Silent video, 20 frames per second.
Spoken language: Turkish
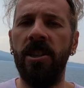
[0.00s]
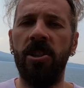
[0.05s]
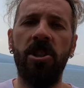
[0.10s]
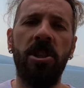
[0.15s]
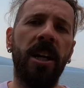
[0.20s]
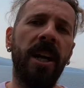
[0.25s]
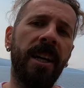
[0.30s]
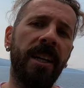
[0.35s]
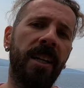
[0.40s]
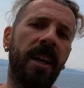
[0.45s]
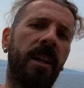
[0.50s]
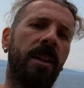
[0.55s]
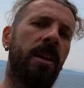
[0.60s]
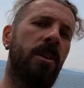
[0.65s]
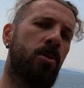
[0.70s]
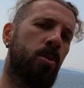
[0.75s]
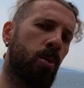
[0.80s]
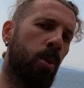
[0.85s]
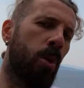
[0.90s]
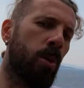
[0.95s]
çıkarken de
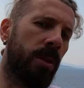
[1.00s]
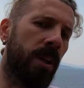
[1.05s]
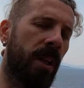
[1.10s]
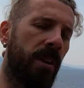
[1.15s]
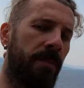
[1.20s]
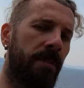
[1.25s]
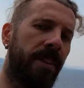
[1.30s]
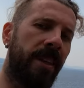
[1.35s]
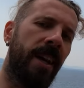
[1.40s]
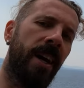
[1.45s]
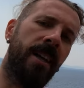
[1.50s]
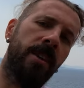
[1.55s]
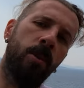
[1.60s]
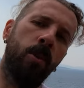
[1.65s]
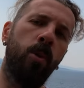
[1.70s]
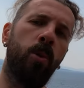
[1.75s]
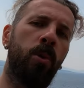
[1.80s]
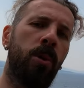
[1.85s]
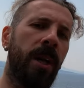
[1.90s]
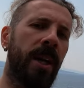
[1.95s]
sol tarafı yani
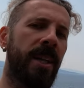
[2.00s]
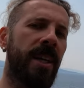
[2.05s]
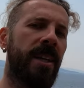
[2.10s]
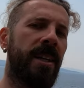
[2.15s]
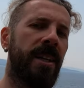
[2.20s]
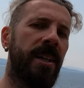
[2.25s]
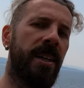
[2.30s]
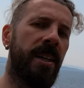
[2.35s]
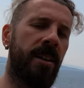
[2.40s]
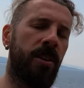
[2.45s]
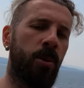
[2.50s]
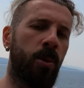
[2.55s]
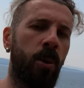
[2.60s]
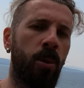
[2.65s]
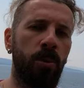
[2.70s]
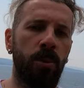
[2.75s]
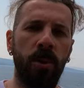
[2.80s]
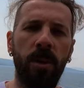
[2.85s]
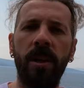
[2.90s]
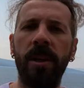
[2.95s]
Ukrayna kıyılarını
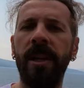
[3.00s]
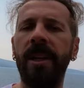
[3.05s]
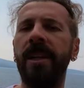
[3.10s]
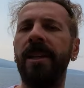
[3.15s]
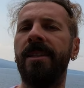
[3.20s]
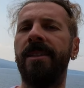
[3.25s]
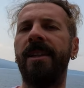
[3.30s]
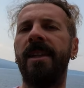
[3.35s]
kontrol ederek